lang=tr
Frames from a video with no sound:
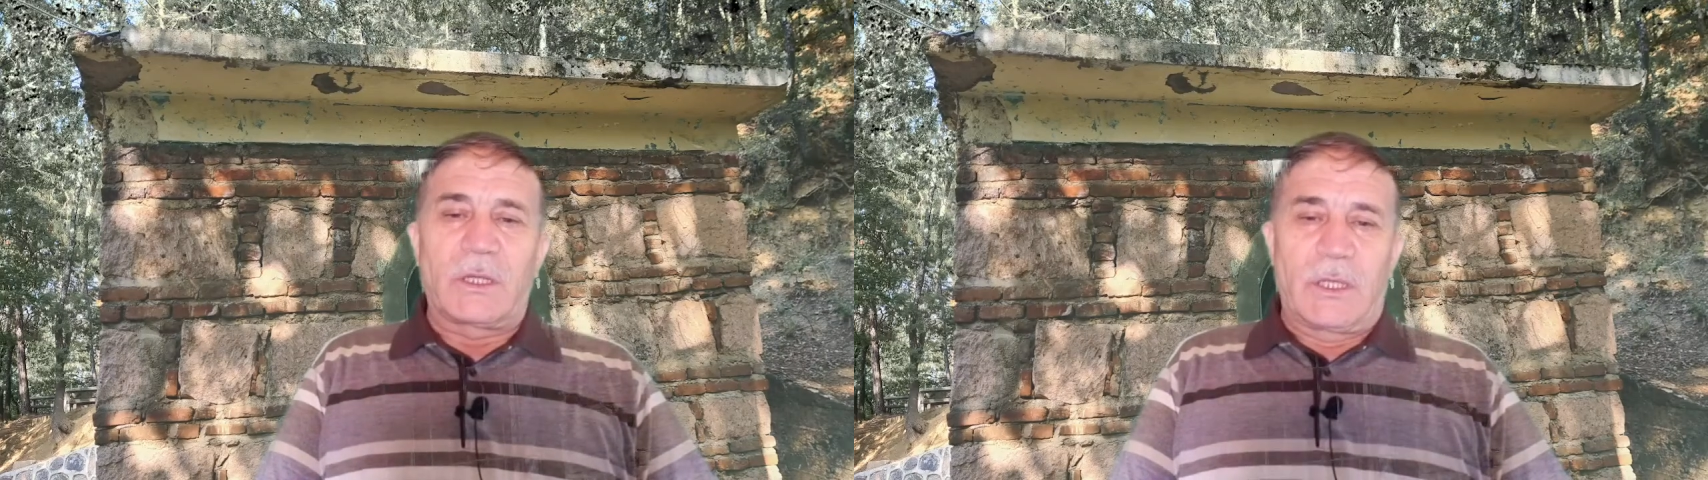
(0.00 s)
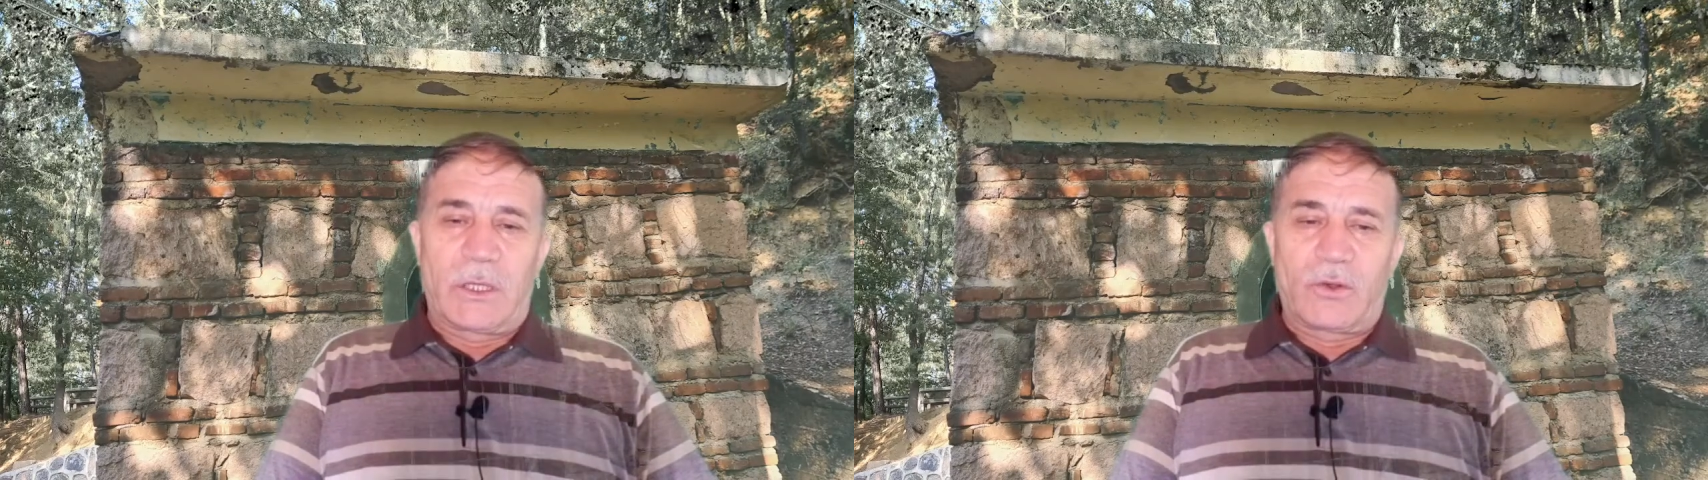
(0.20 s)

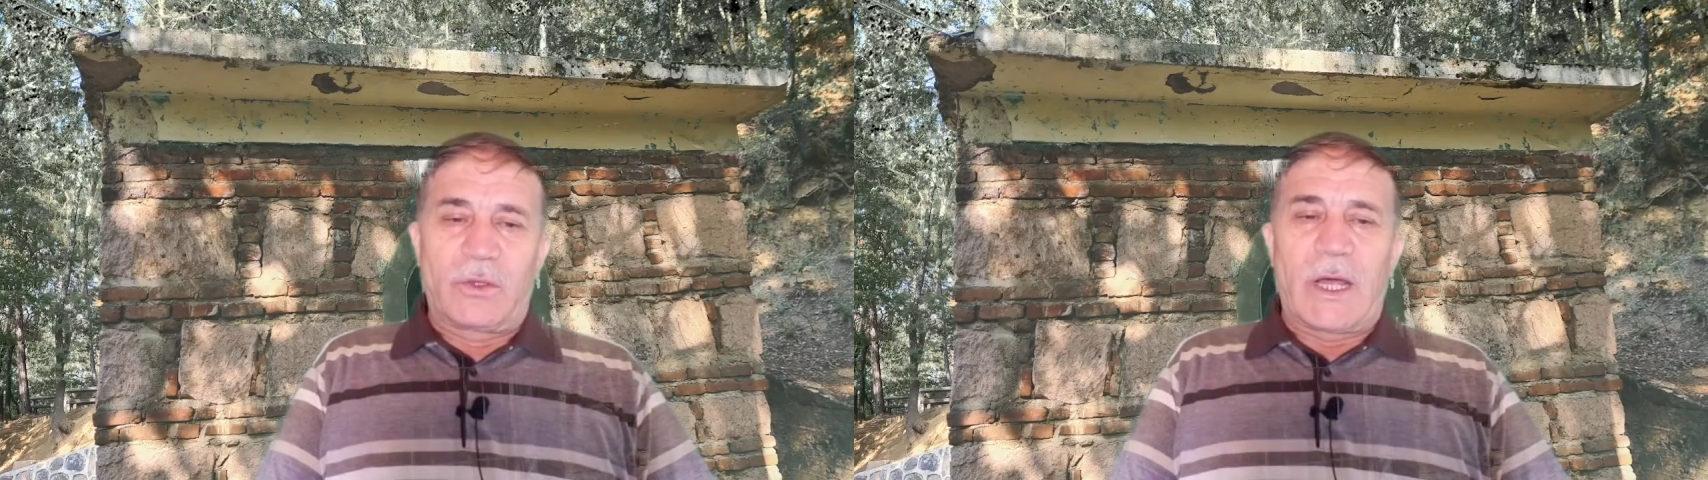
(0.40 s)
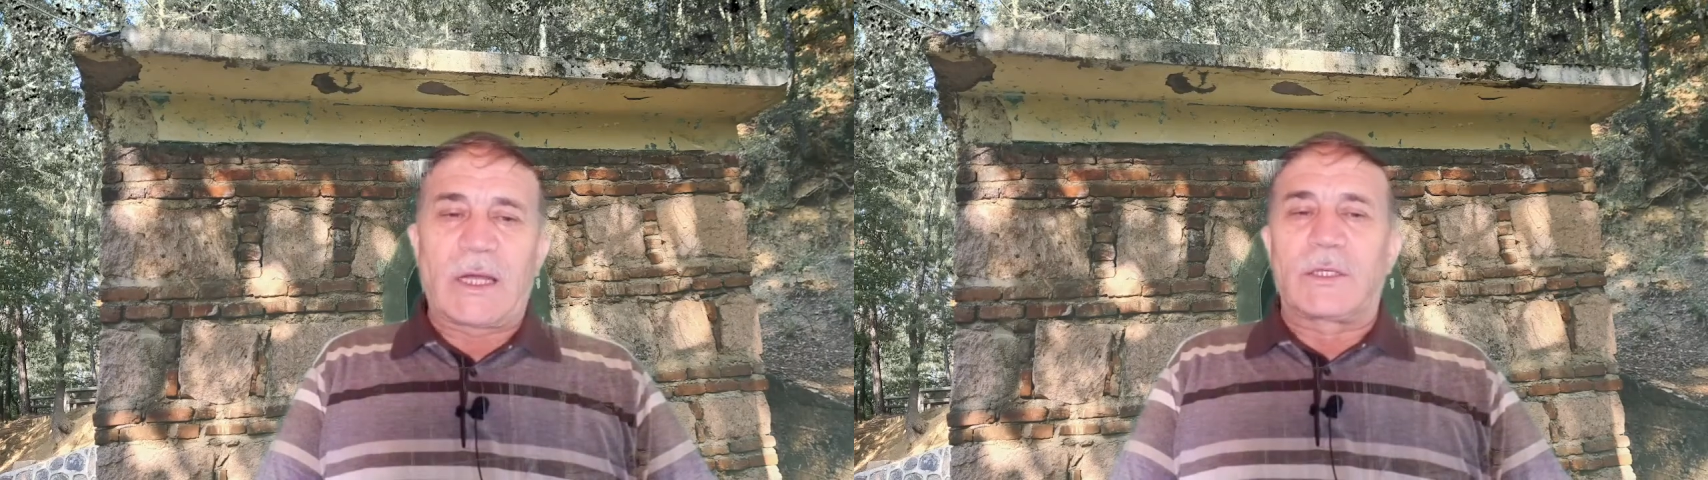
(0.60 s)
iyi
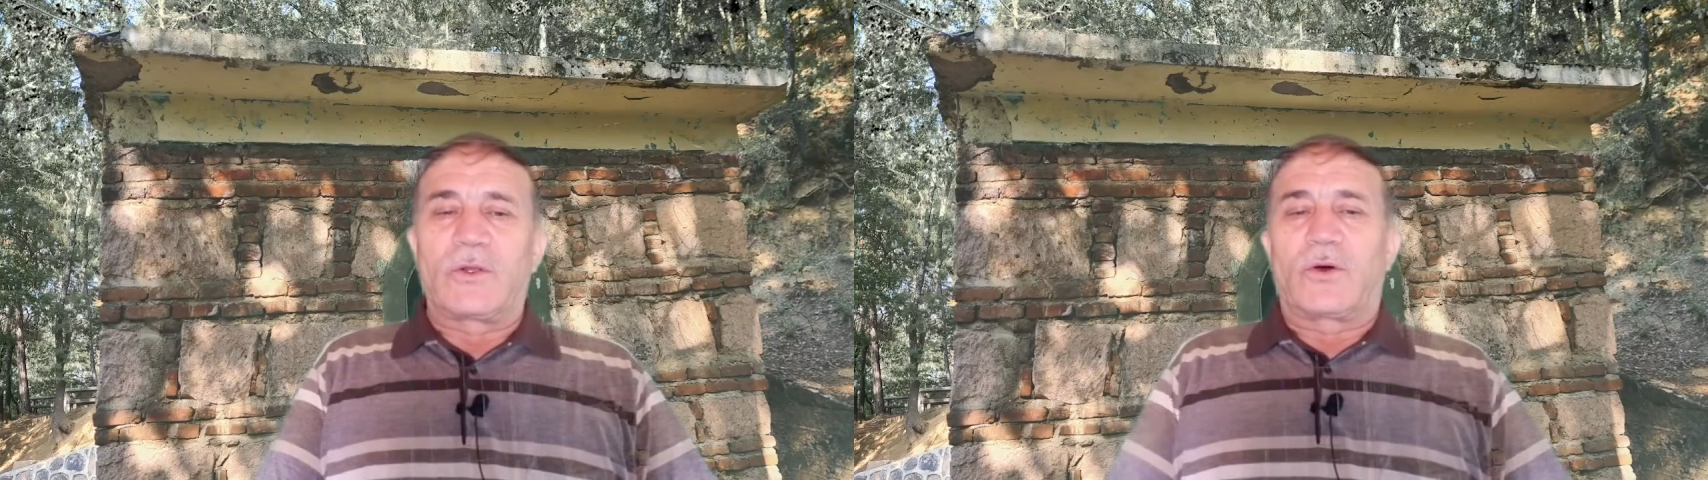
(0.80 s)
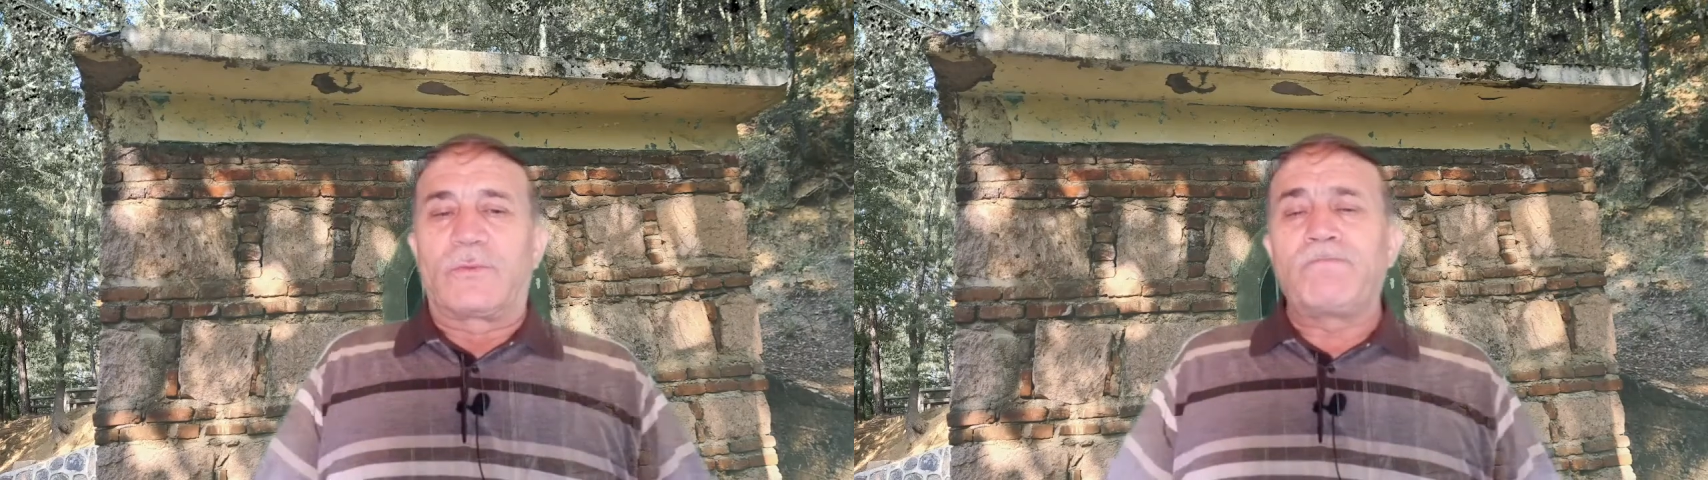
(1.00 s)
günler
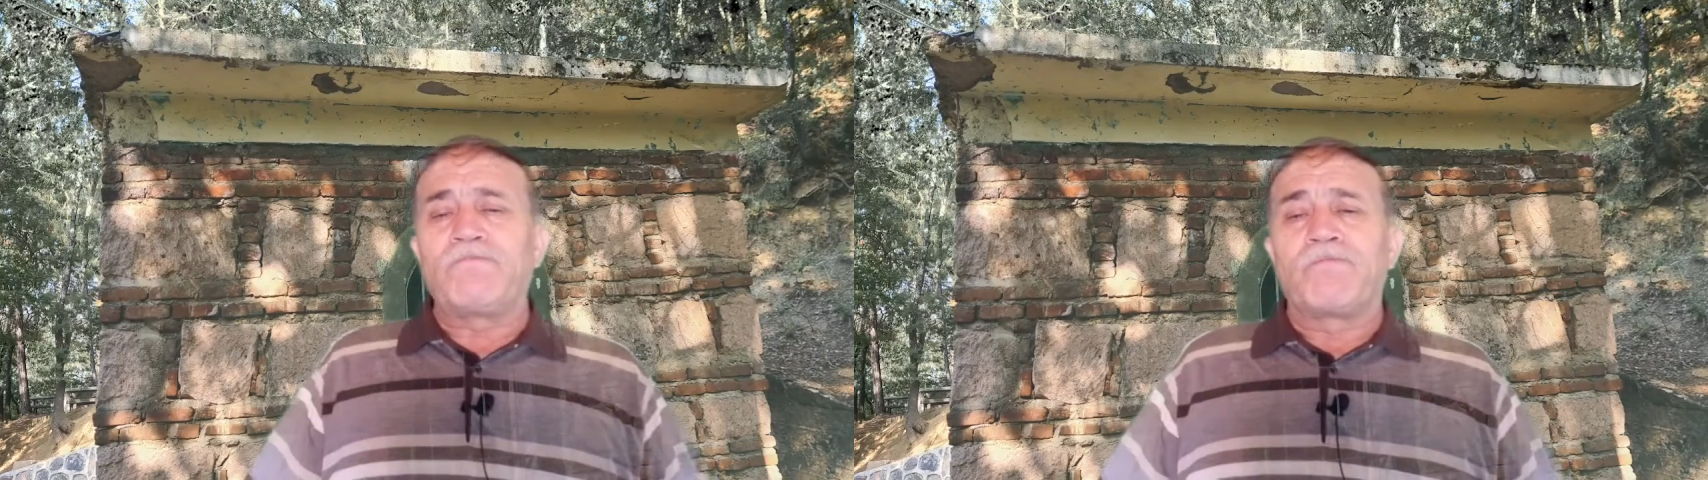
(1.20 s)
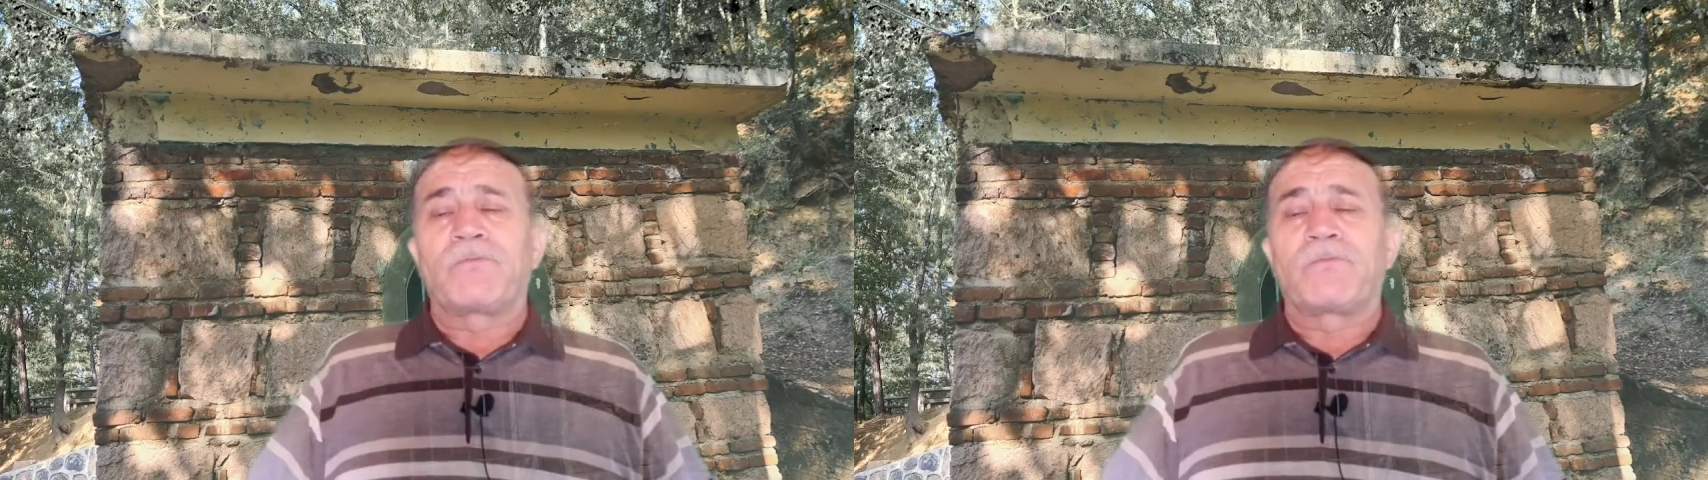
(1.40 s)
diliyorum.